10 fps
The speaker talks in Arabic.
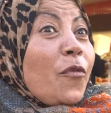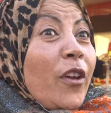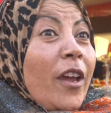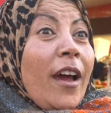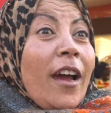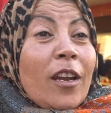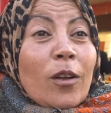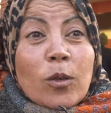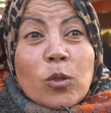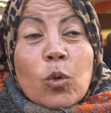فيها
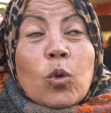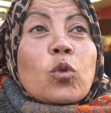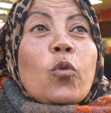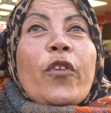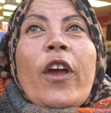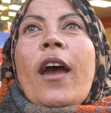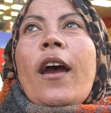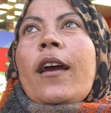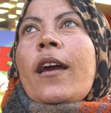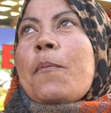عرق سوس وفيها
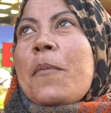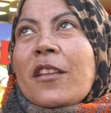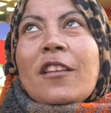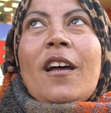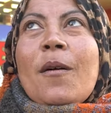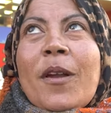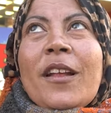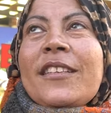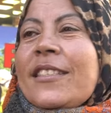كميه الامراض دي